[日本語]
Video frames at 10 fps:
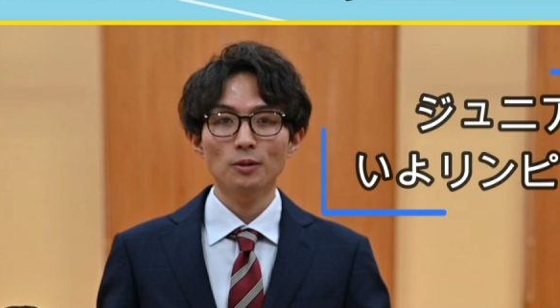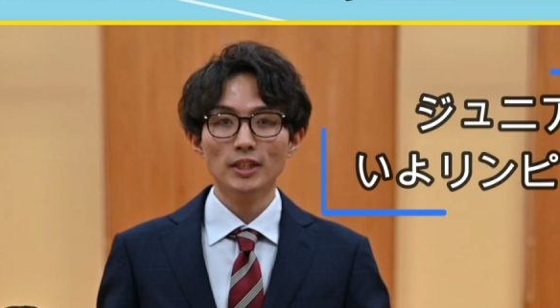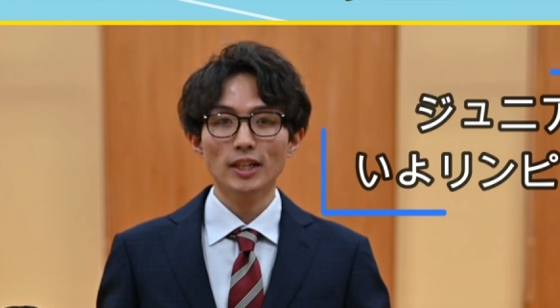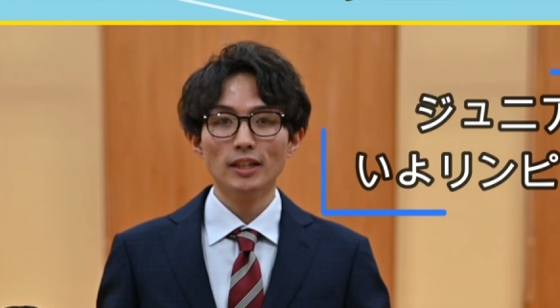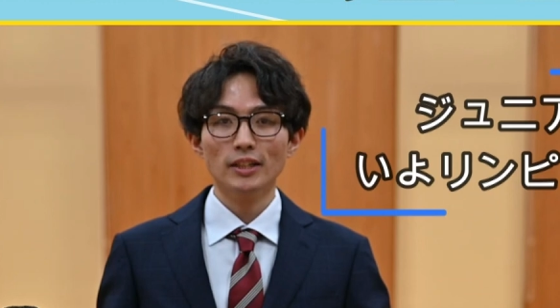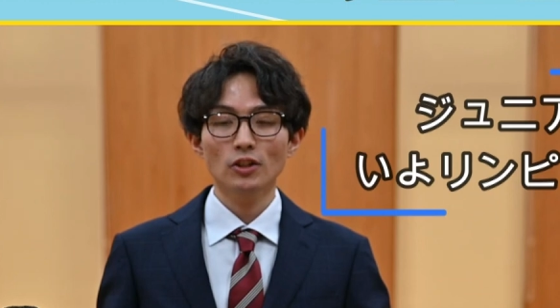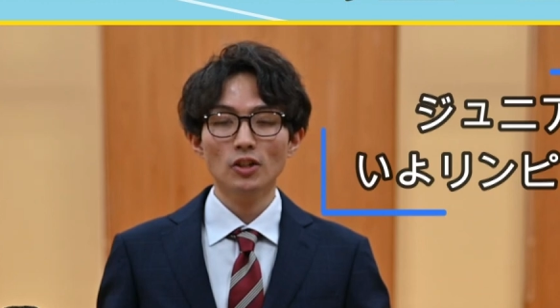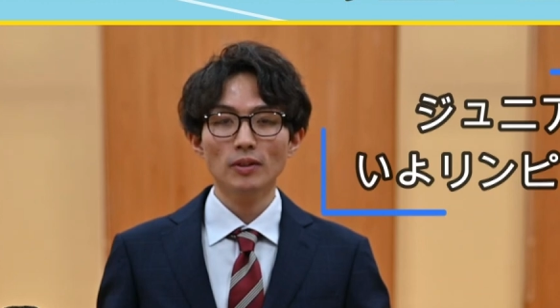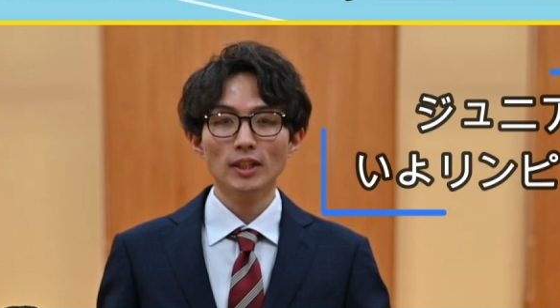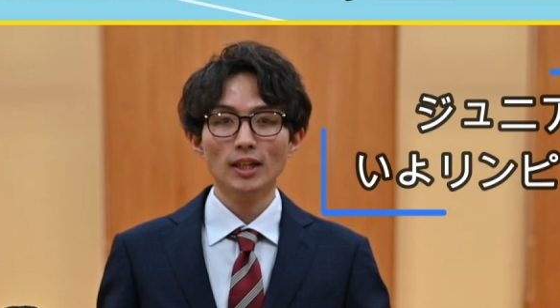瀬日の
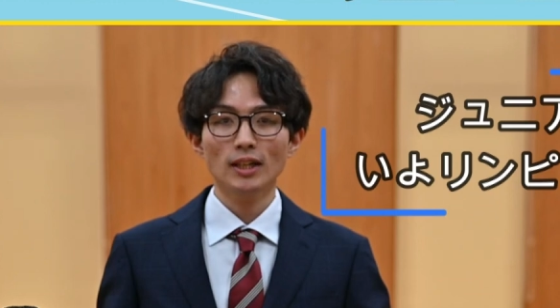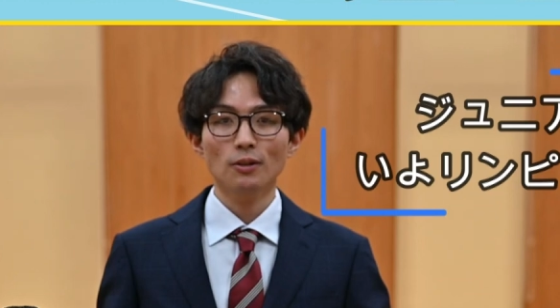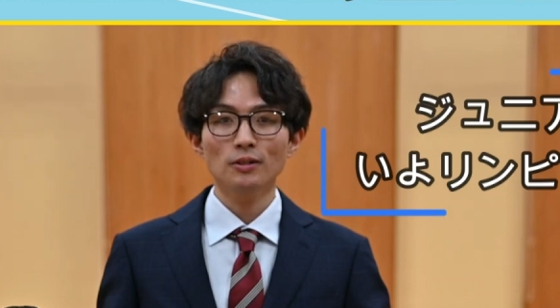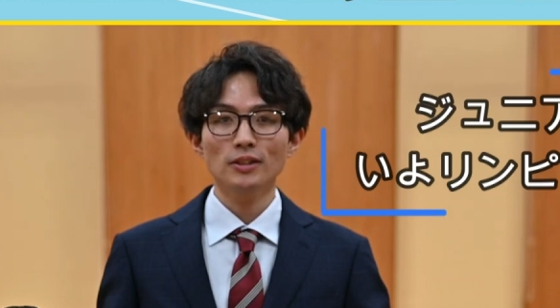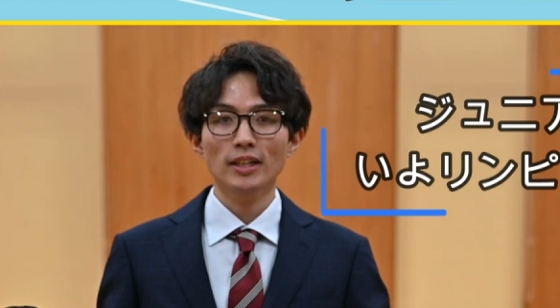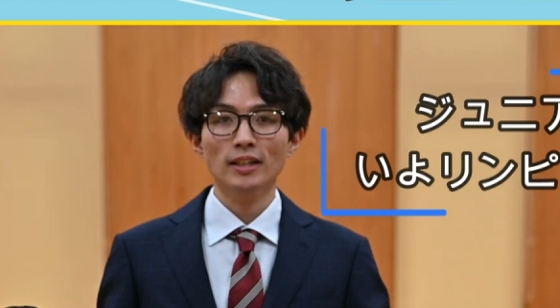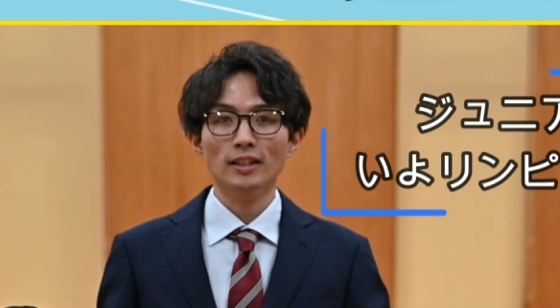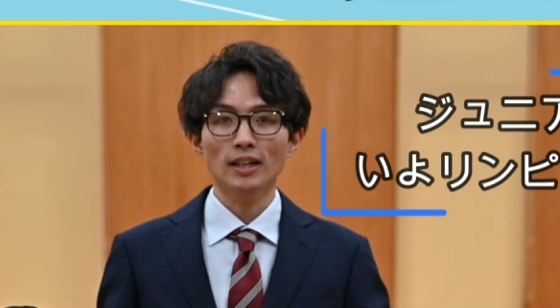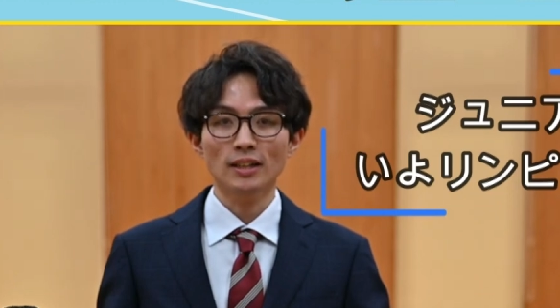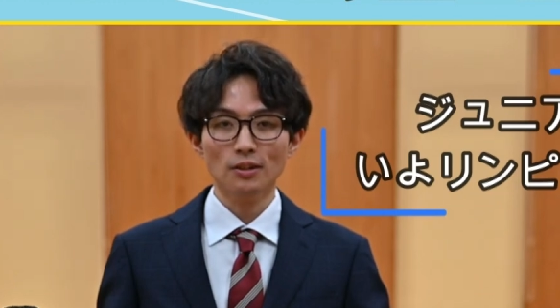山田温泉
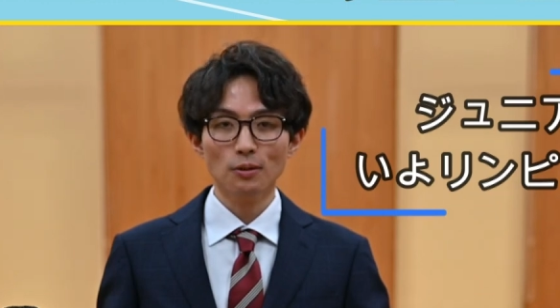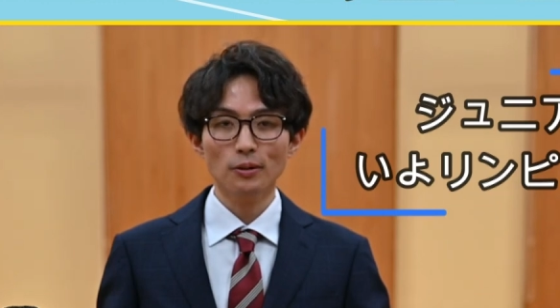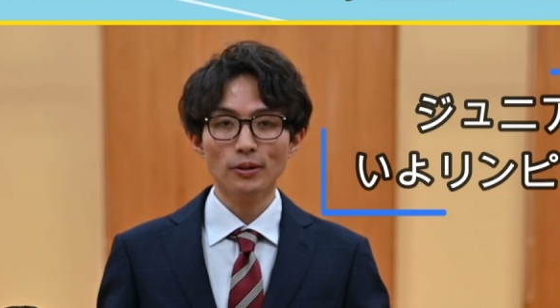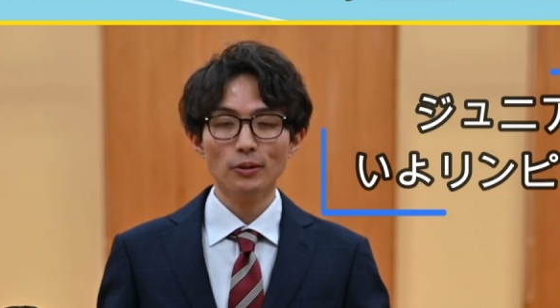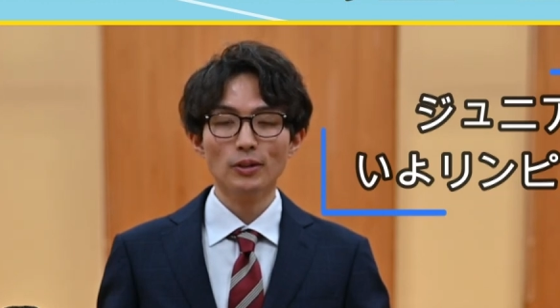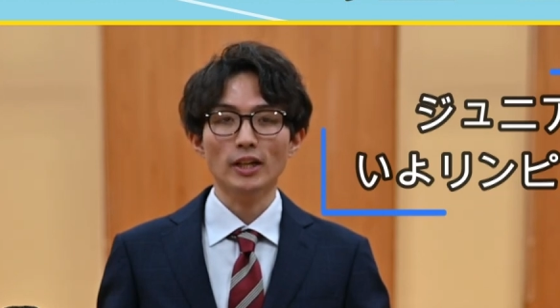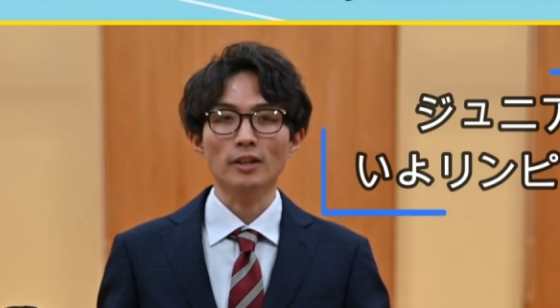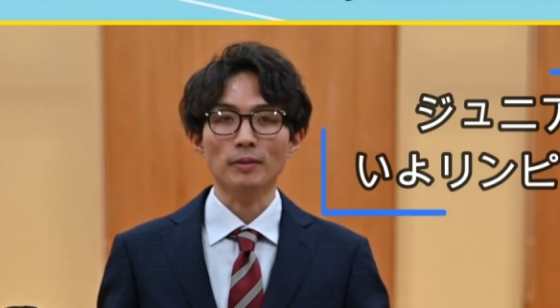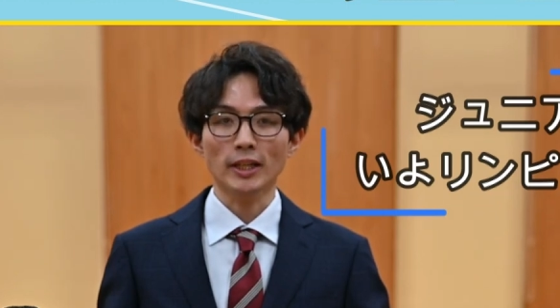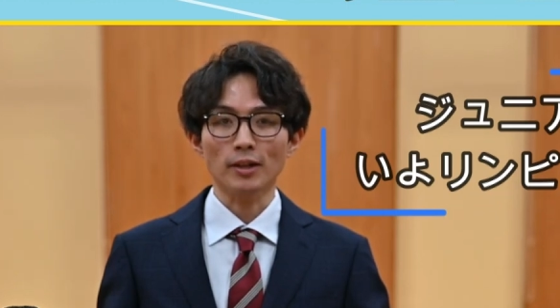観光協会
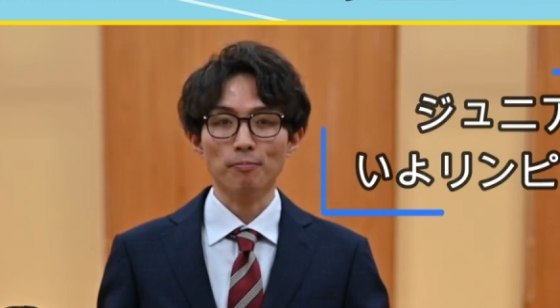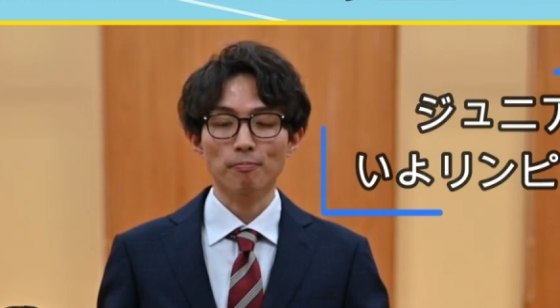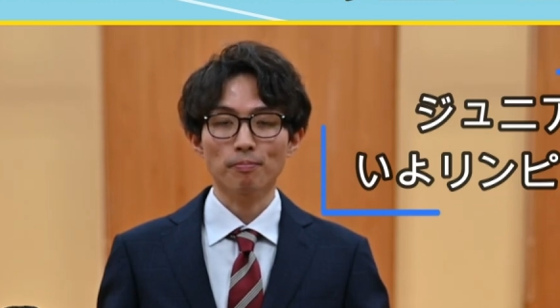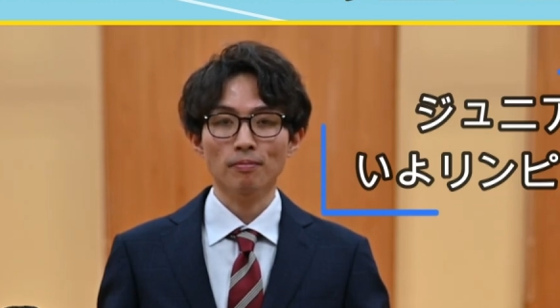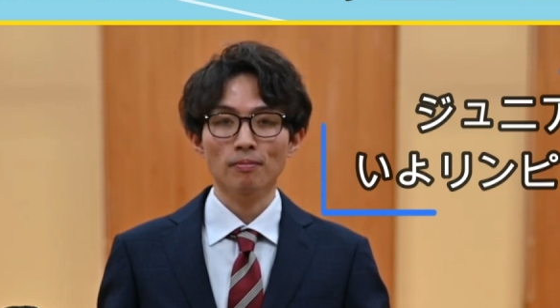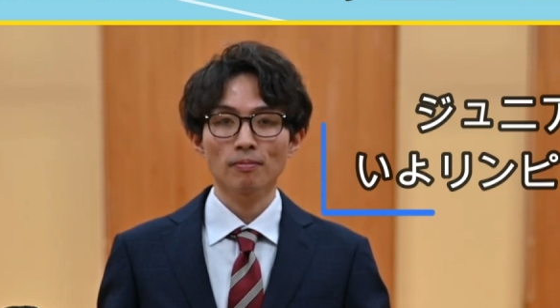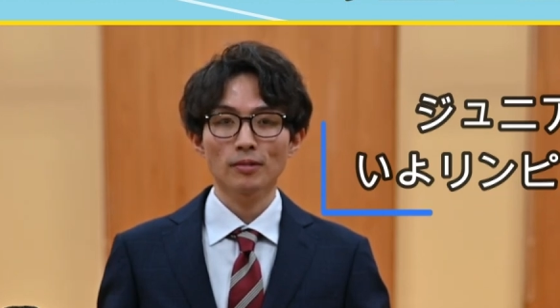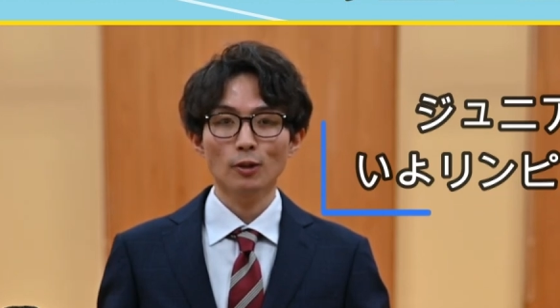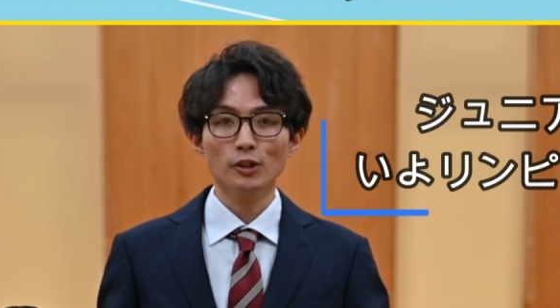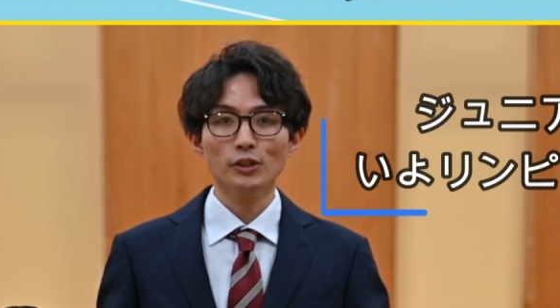まで
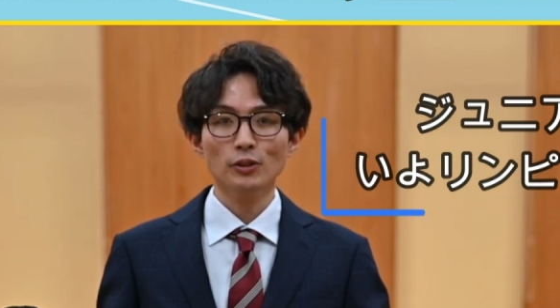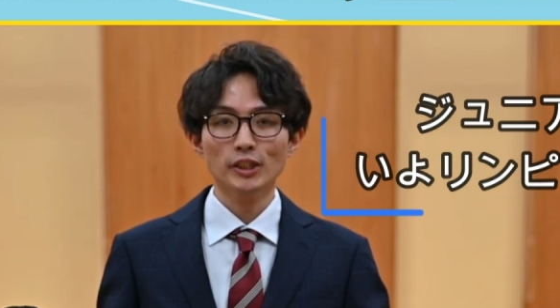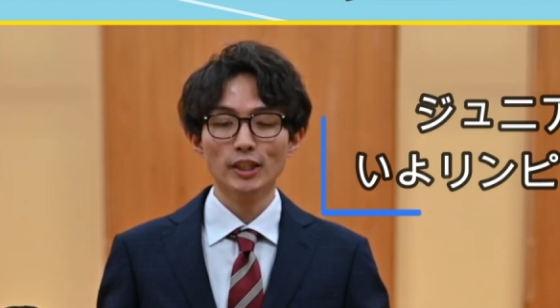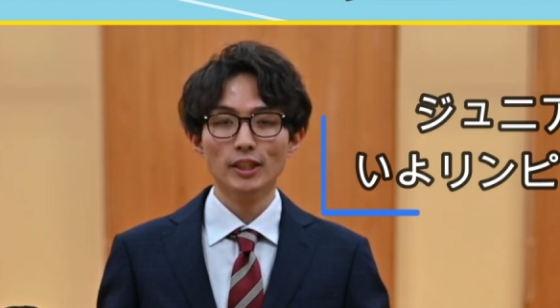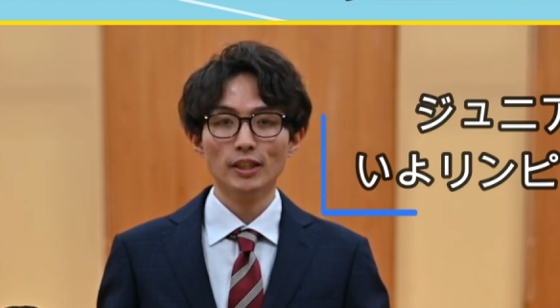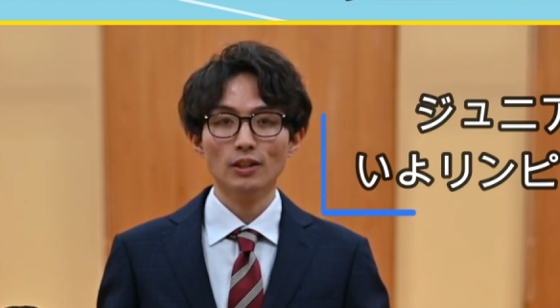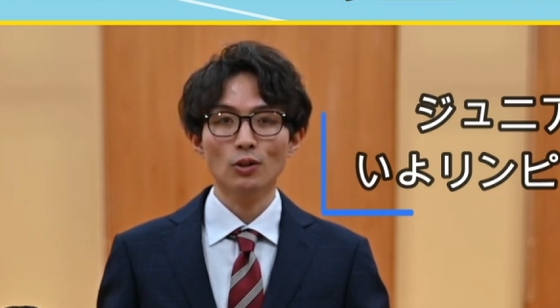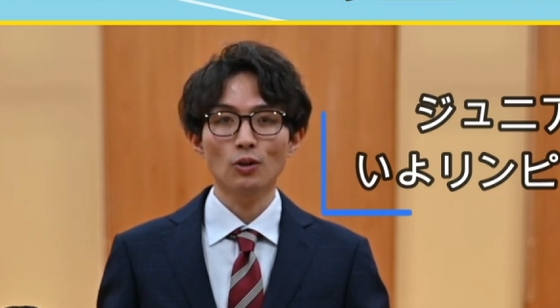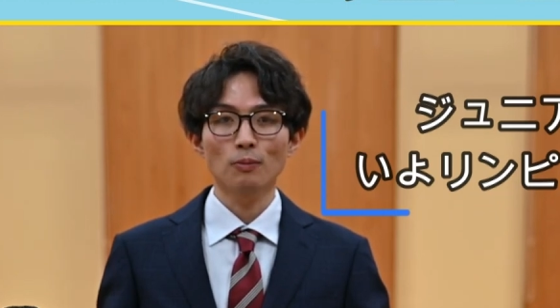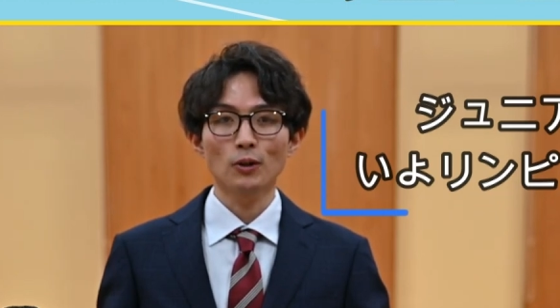どしどしご
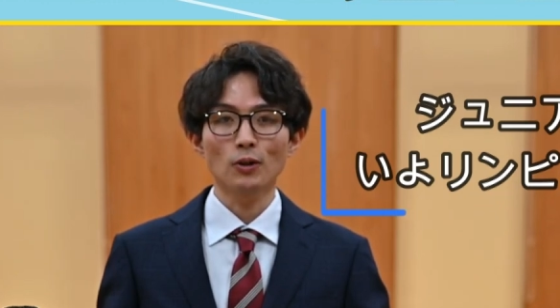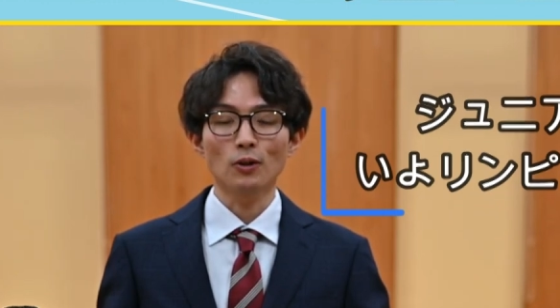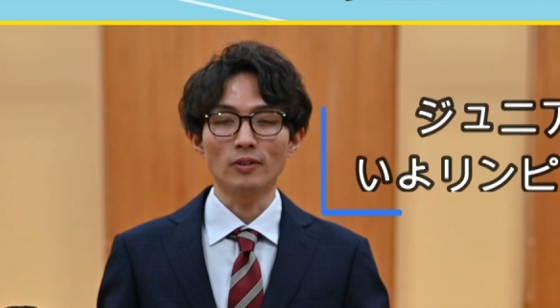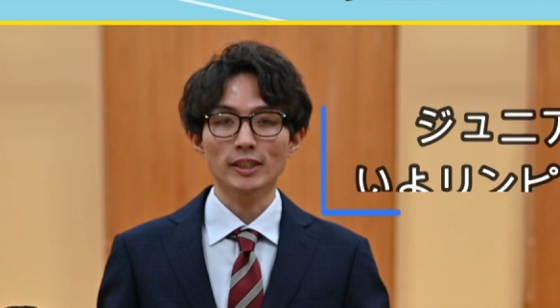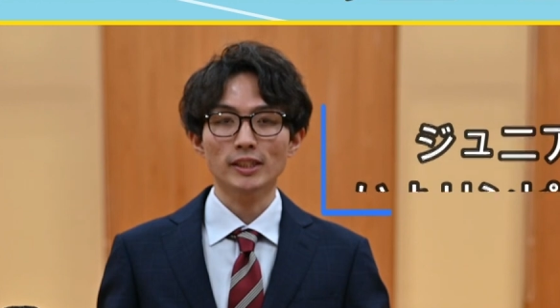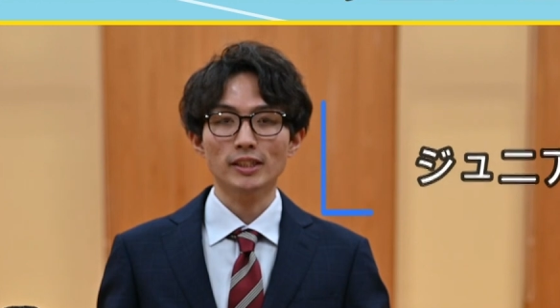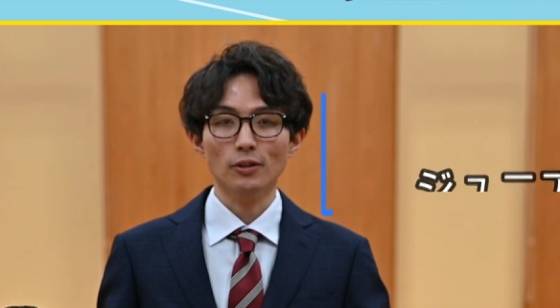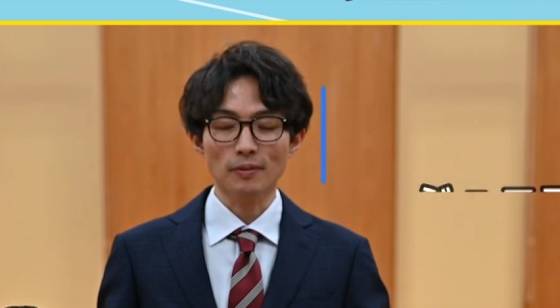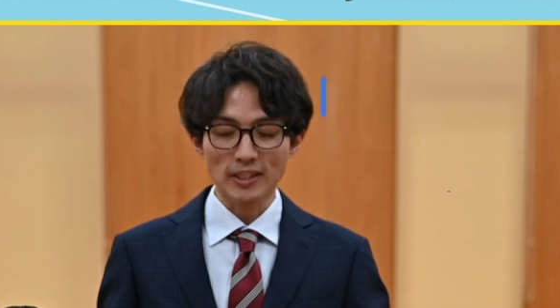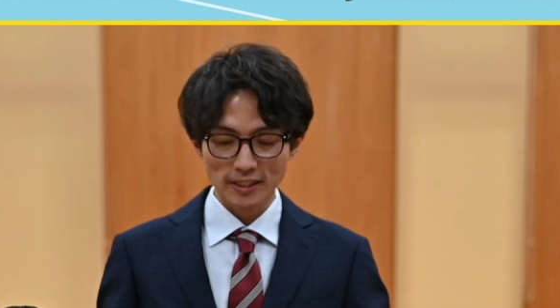応募お待ちしてお
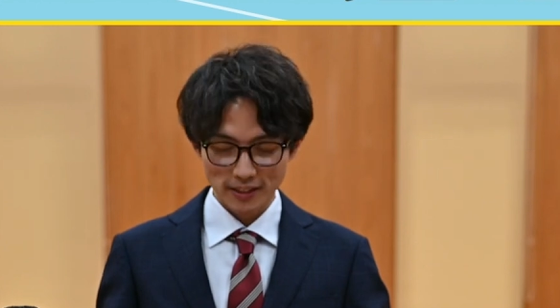ります、